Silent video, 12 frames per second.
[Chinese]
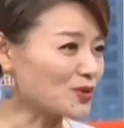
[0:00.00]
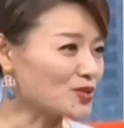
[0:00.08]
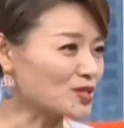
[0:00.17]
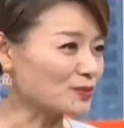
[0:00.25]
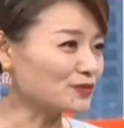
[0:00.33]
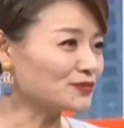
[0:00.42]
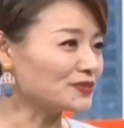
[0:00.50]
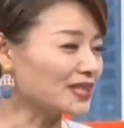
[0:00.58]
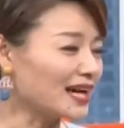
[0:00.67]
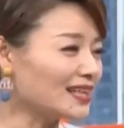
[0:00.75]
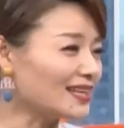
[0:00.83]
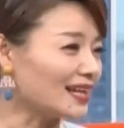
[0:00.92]
没有什么负
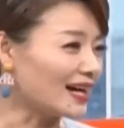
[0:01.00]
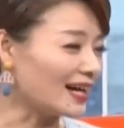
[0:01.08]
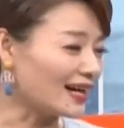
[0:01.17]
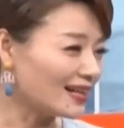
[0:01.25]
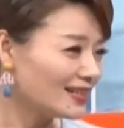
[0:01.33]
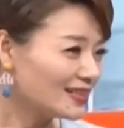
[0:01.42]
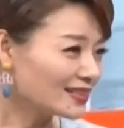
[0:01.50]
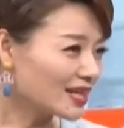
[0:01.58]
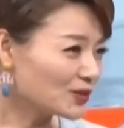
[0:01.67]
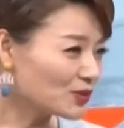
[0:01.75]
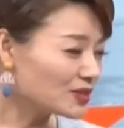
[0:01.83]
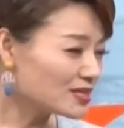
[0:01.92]
担了啊。
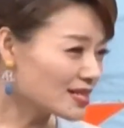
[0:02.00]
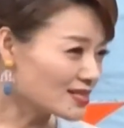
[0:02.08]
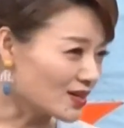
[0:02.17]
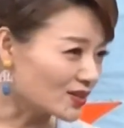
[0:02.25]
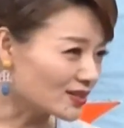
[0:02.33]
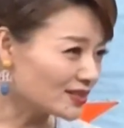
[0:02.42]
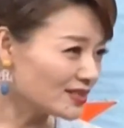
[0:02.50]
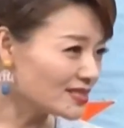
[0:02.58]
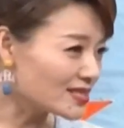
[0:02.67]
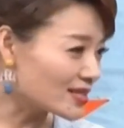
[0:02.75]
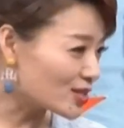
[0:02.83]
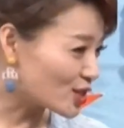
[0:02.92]
他对您再找的
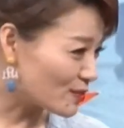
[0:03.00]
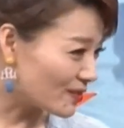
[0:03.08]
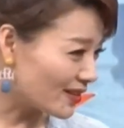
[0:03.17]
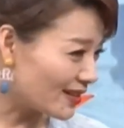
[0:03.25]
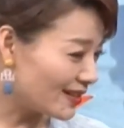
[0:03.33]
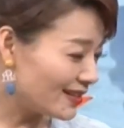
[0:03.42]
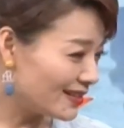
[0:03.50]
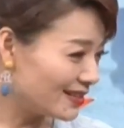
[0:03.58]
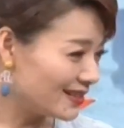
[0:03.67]
意见是什么呀？